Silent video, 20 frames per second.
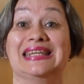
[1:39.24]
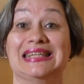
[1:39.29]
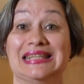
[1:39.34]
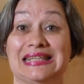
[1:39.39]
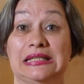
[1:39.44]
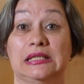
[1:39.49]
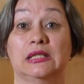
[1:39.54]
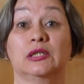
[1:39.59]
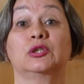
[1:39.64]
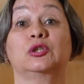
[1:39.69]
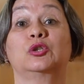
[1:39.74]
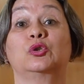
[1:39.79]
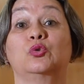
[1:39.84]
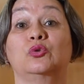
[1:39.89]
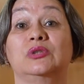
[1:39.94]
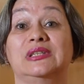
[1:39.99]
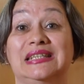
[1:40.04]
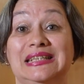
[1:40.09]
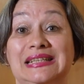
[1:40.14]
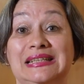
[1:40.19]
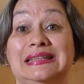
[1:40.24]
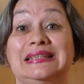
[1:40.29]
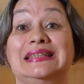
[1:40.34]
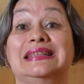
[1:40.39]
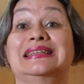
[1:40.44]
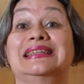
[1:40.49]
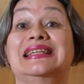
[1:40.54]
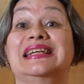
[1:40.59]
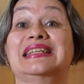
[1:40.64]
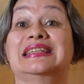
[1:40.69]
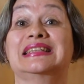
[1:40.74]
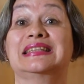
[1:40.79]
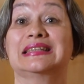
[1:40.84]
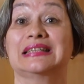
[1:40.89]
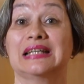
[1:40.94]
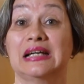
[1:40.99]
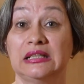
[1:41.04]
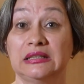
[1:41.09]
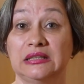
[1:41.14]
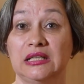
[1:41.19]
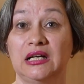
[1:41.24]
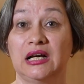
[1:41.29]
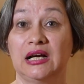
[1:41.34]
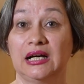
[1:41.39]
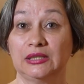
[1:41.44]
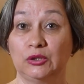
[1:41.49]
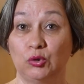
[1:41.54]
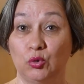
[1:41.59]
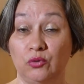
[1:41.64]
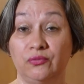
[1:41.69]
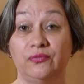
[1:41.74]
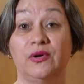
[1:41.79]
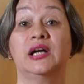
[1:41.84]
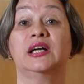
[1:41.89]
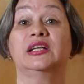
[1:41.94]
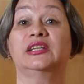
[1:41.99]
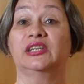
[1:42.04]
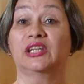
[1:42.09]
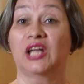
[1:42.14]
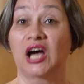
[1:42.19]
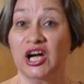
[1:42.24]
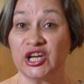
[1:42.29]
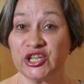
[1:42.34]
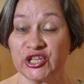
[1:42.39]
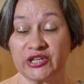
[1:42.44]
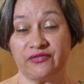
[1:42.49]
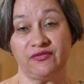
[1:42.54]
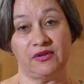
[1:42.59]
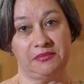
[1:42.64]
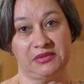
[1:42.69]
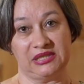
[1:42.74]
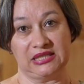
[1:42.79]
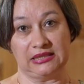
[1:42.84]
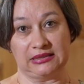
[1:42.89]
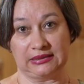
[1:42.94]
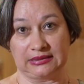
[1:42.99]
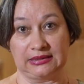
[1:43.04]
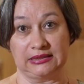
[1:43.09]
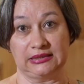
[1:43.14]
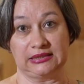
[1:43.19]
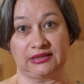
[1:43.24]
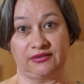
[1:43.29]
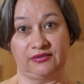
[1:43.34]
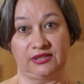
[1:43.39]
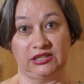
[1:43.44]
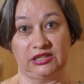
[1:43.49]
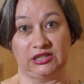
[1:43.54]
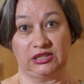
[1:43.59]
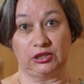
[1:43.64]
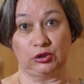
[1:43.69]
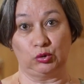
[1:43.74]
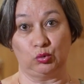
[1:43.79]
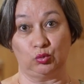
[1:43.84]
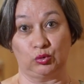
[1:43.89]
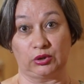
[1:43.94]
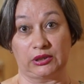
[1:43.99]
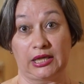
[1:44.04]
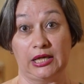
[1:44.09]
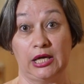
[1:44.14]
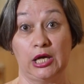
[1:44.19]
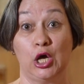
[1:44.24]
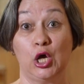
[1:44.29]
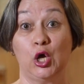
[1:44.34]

и студенты 30-х годов нашего медицинского института.